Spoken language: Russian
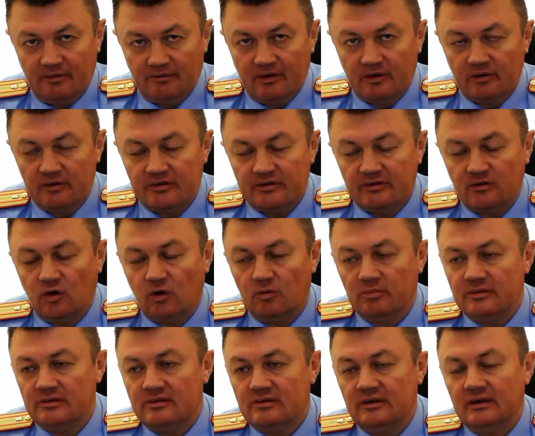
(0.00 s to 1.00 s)
по Воронежской
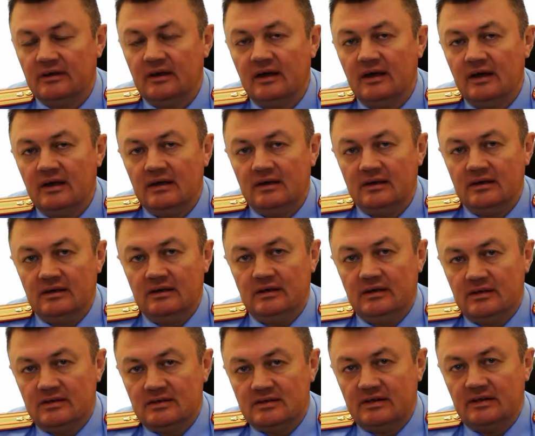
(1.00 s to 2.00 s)
области
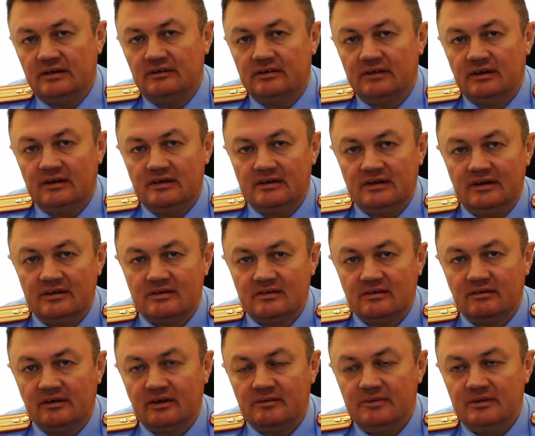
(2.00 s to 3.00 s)
и следователей
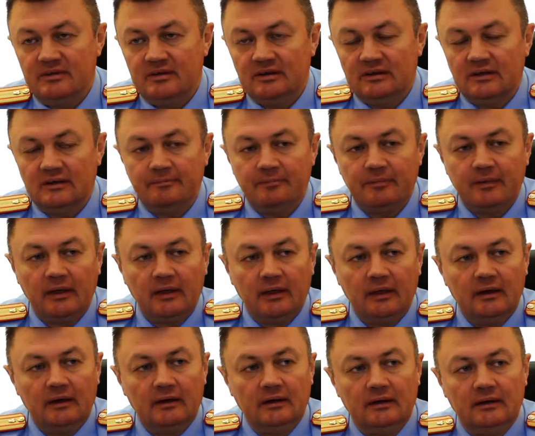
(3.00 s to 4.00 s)
Следственного комитета.
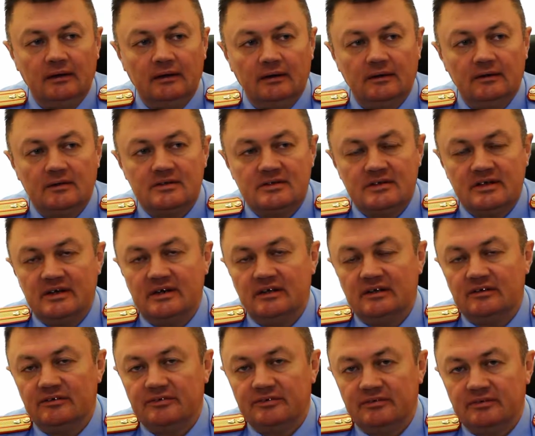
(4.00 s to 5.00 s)
Э,
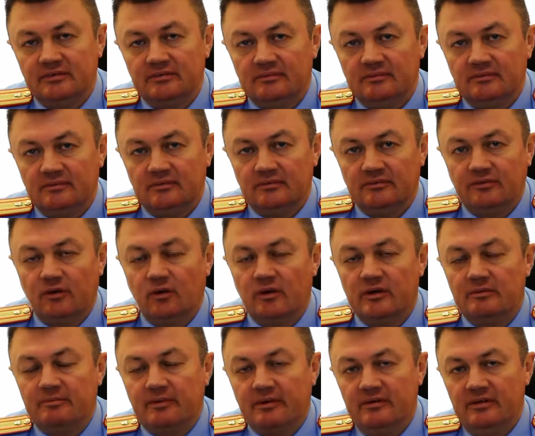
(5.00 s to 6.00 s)
Саидов в
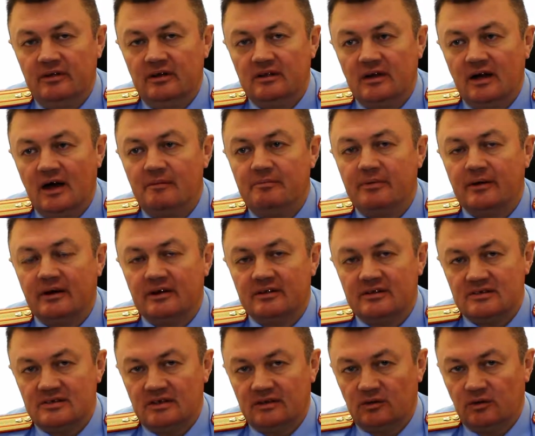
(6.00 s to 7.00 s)
ходе проведения операции
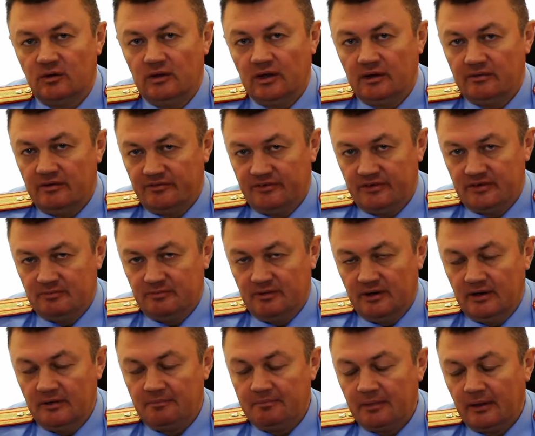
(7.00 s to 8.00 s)
сотрудников
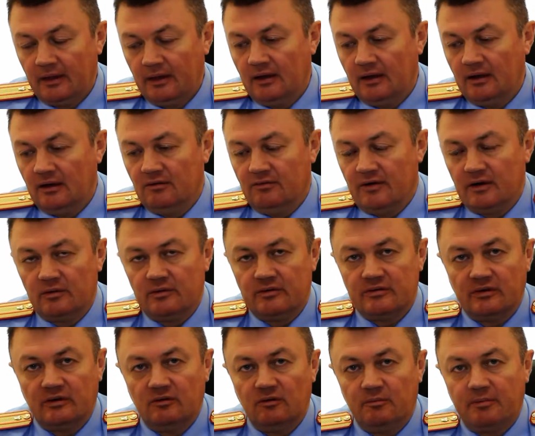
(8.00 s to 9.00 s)
ФСБ
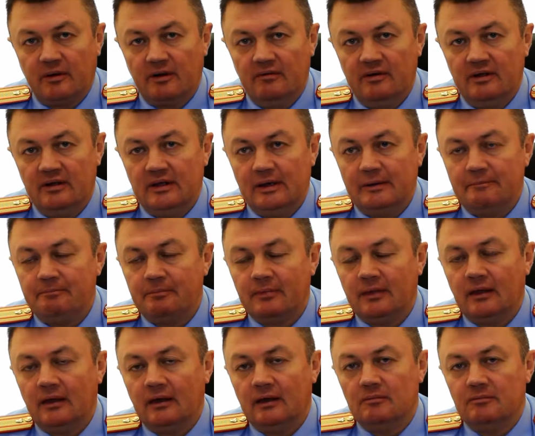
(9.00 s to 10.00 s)
Воронежского управления
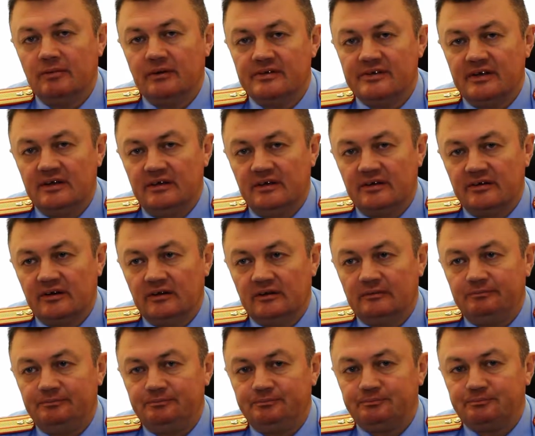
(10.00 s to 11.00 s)
был задержан
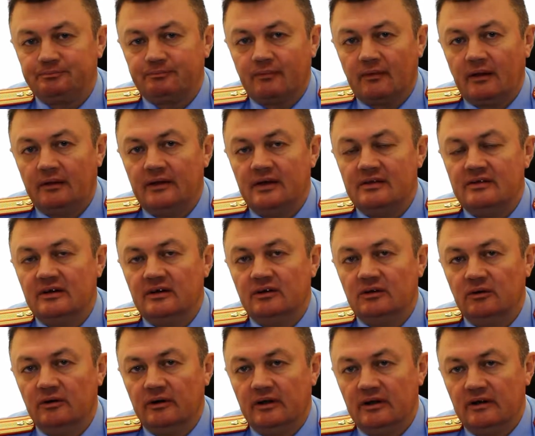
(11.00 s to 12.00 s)
на
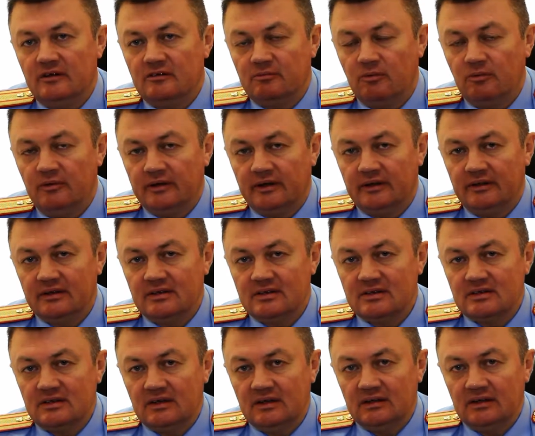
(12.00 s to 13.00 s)
территории Республики
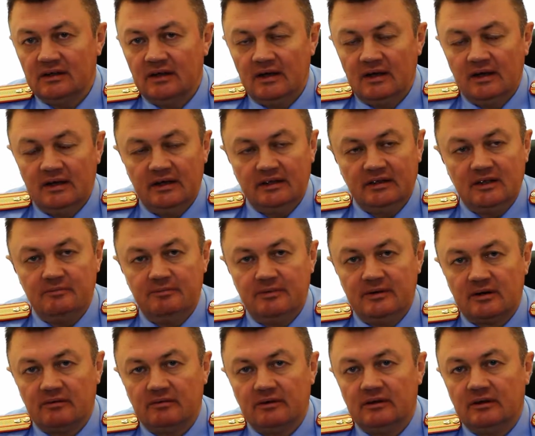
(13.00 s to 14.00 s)
Дагестан,
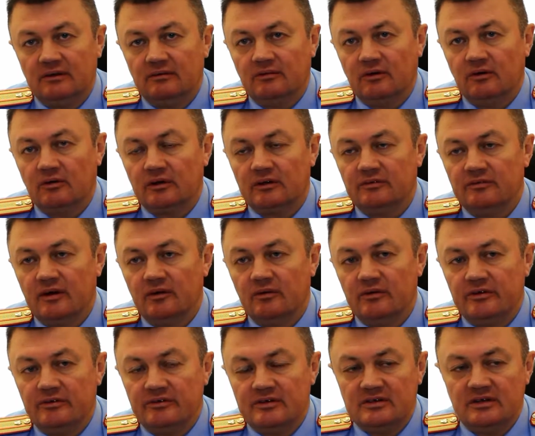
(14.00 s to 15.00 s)
этапирован в город
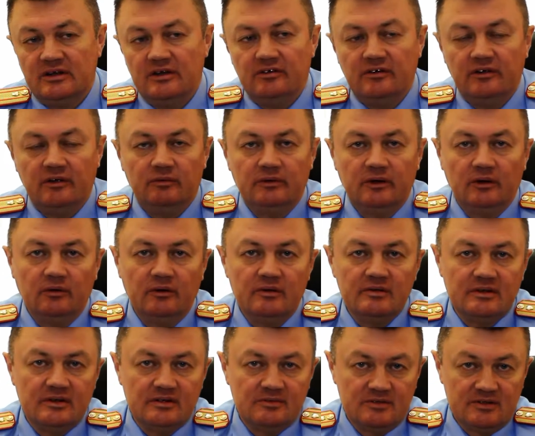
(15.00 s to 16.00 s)
Воронеж, в настоящее время находится
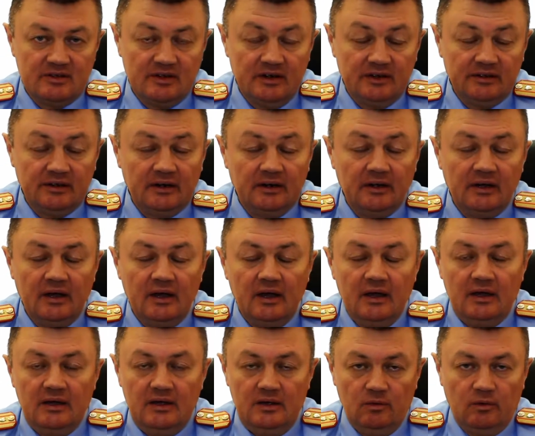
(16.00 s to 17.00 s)
в следственном изоляторе,
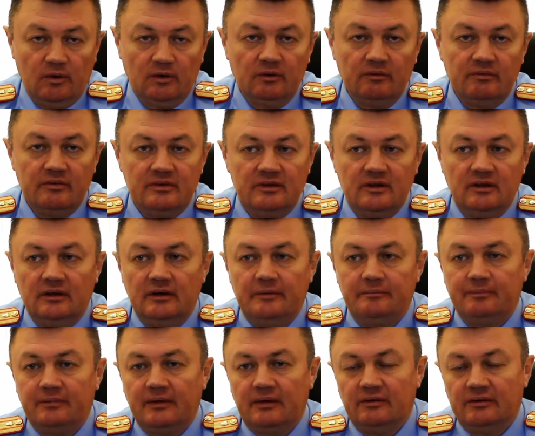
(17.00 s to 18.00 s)
и уголовное дело
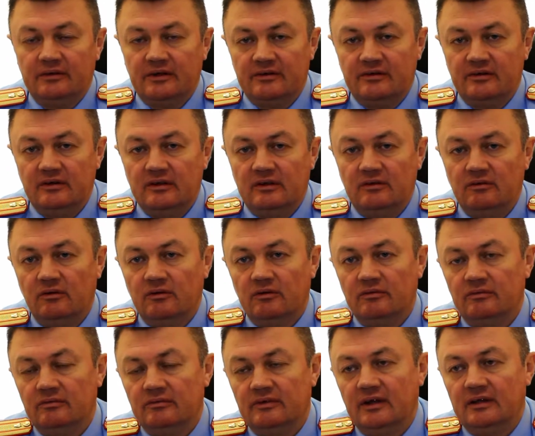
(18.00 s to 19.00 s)
в отношении него
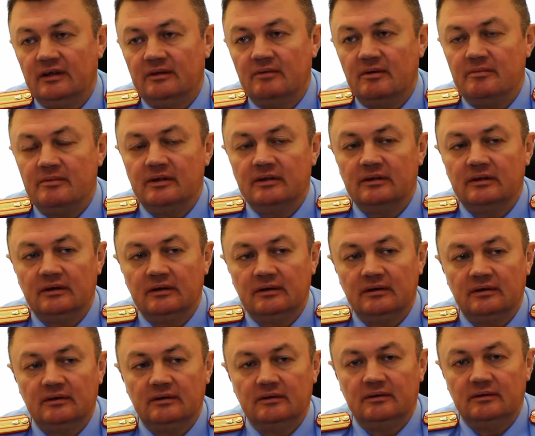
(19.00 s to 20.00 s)
в данный момент
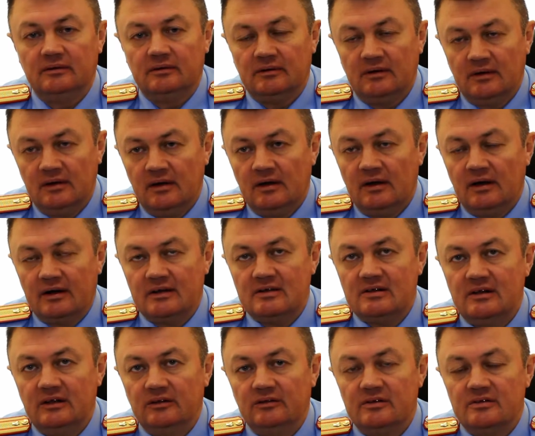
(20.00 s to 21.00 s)
э,
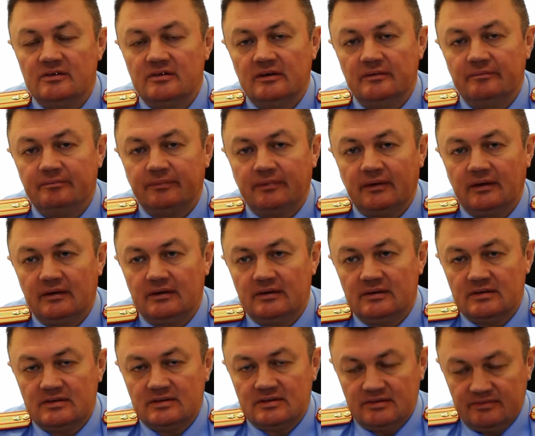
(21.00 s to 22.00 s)
расследуется
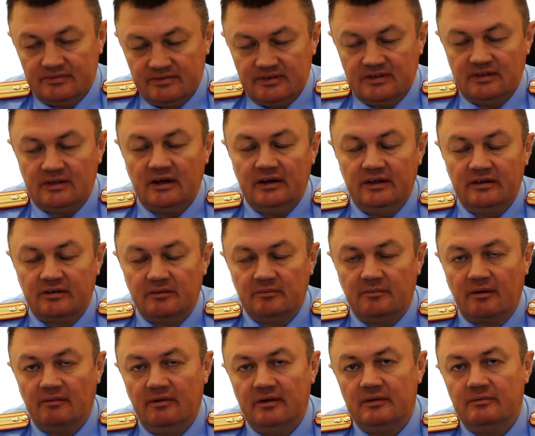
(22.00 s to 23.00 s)
с дальнейшим
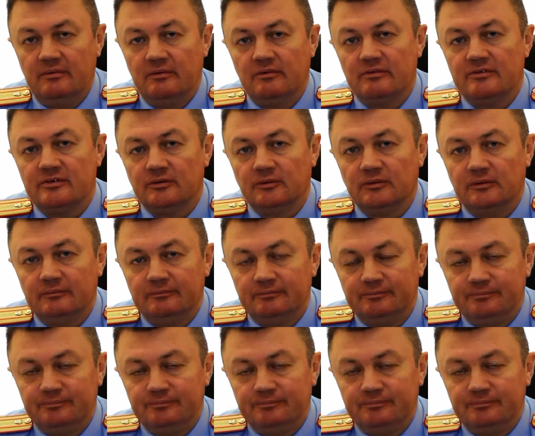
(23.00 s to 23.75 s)
направлением его в суд.